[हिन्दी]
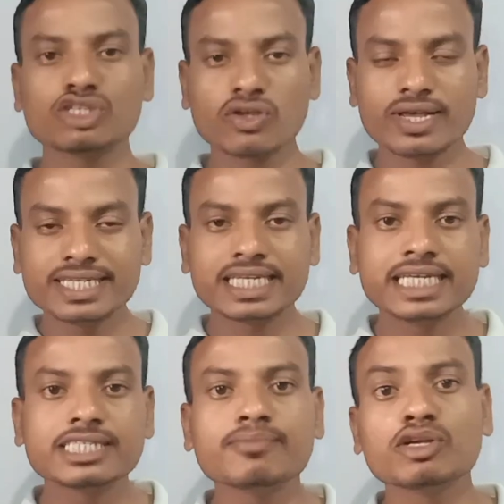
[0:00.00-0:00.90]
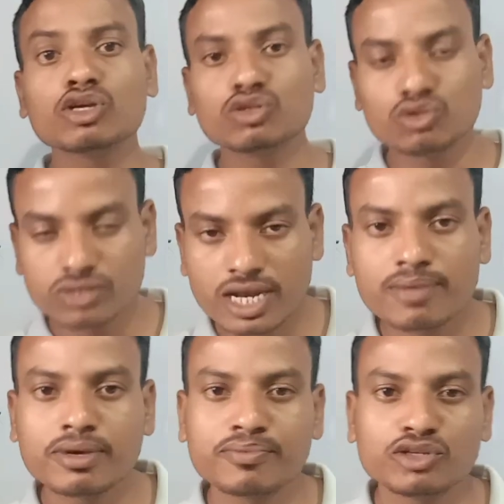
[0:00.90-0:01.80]
दोस्तों इस लिस्ट में जो दूसरे
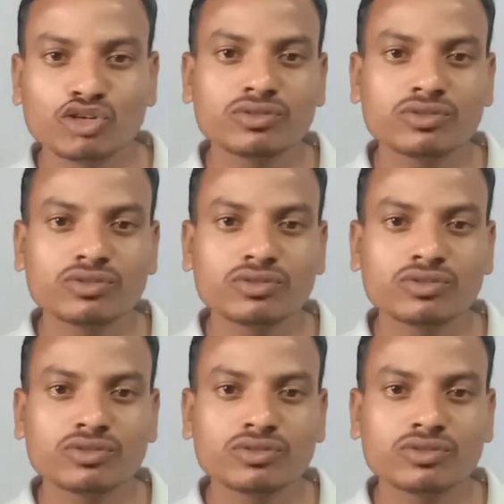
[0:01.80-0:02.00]
नंबर पर